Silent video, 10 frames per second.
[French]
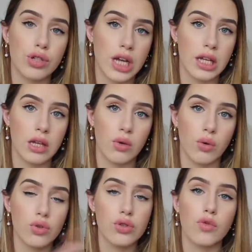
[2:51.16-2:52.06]
que j'allais
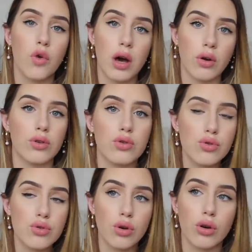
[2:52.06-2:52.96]
le recevoir euh,
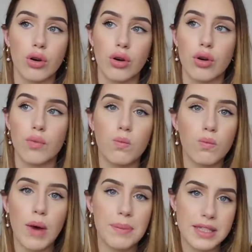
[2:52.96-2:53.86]
sur
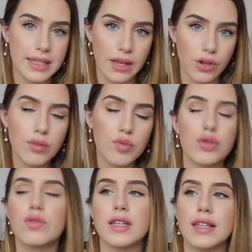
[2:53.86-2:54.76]
ma petite cagnotte
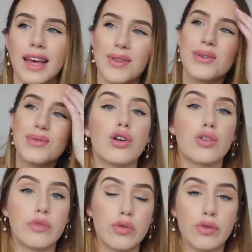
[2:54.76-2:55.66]
puisque c'est une cagnotte. je me